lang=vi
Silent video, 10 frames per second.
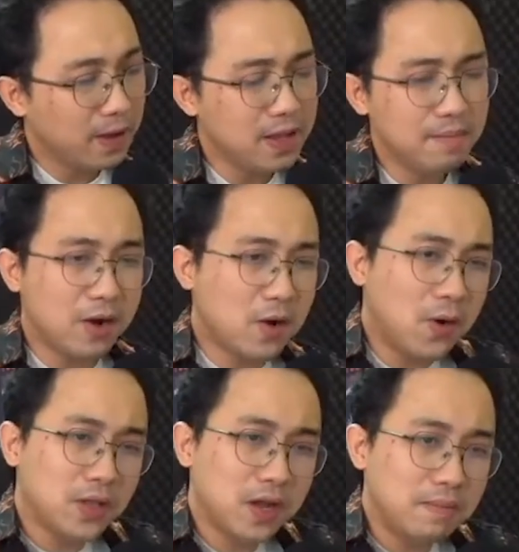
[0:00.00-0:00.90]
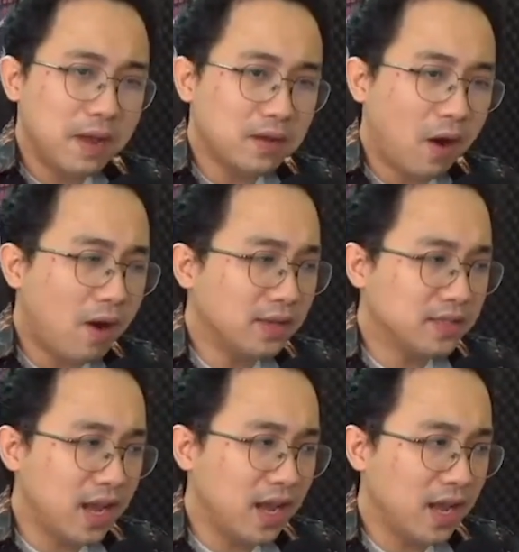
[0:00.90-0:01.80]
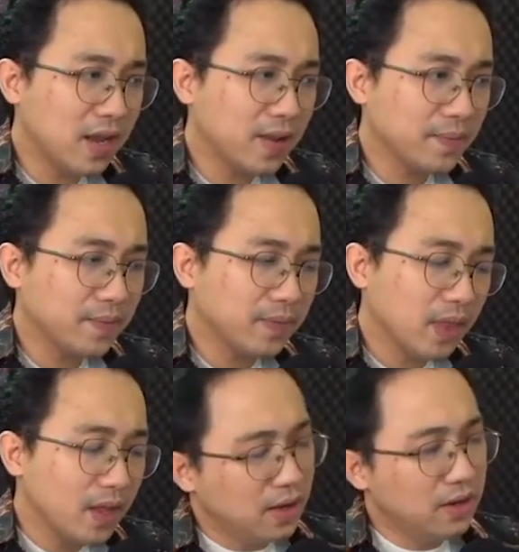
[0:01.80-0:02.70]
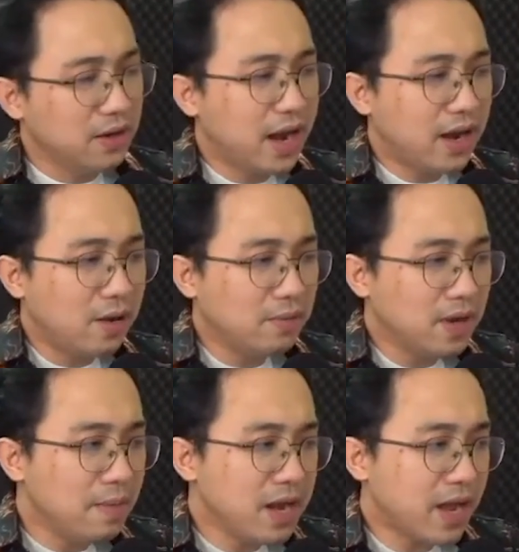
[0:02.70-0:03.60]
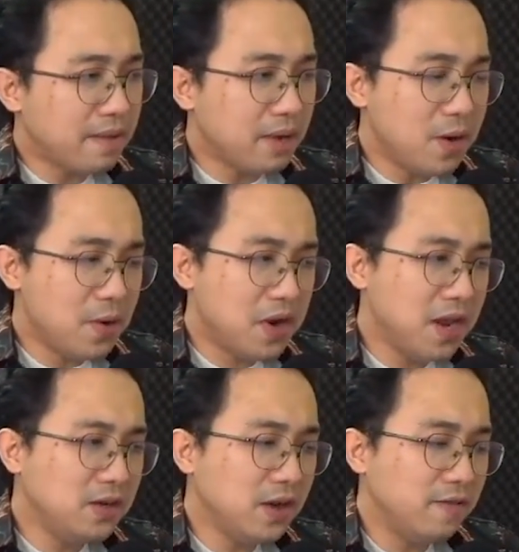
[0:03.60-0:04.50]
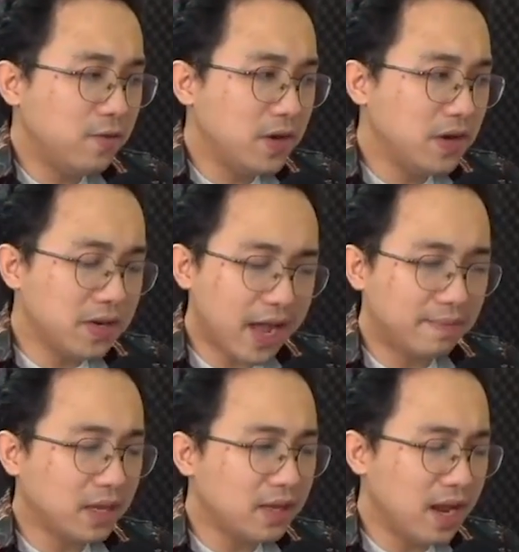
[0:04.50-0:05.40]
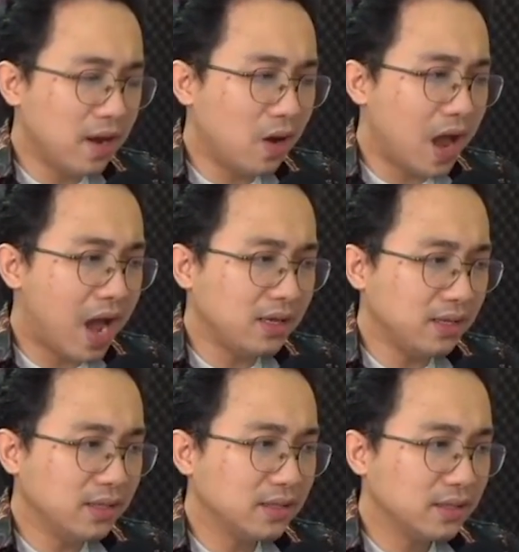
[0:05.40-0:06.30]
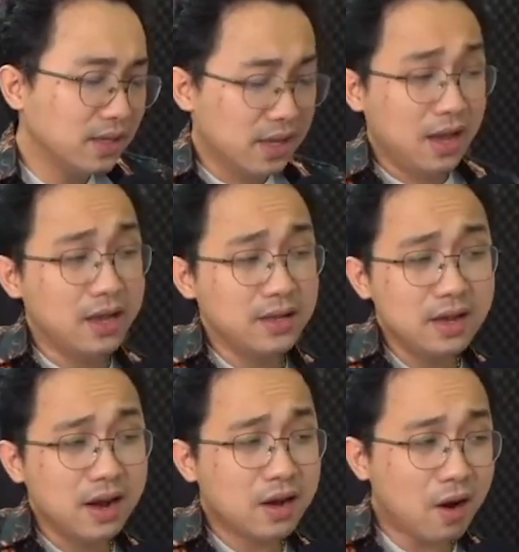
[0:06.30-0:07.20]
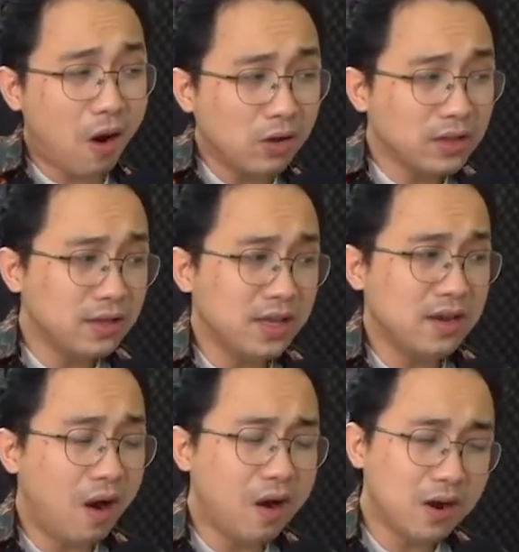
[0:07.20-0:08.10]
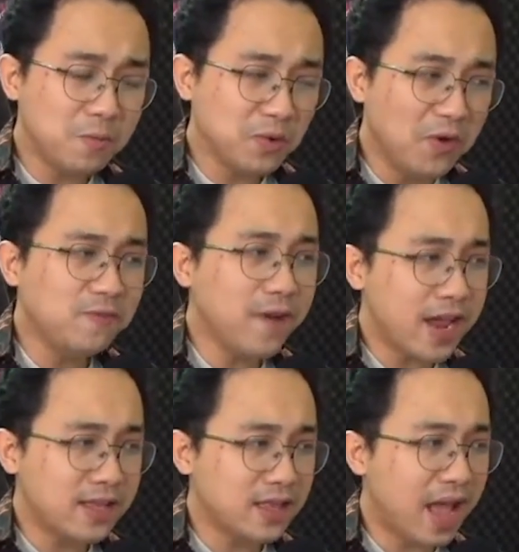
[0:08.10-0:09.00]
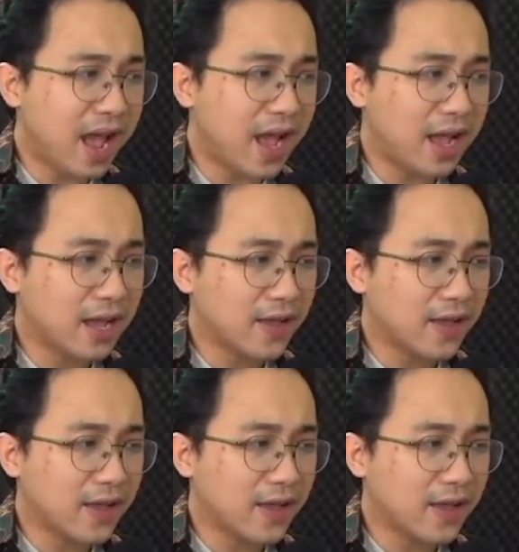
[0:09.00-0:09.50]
Nhưng mà cô thì không biết đó là gì. Người đàn ông đứng bên cạnh bắt đầu khiến cho người phụ nữ cảm thấy đầy lo lắng. Hình như là có thứ gì đó không đúng với anh ta.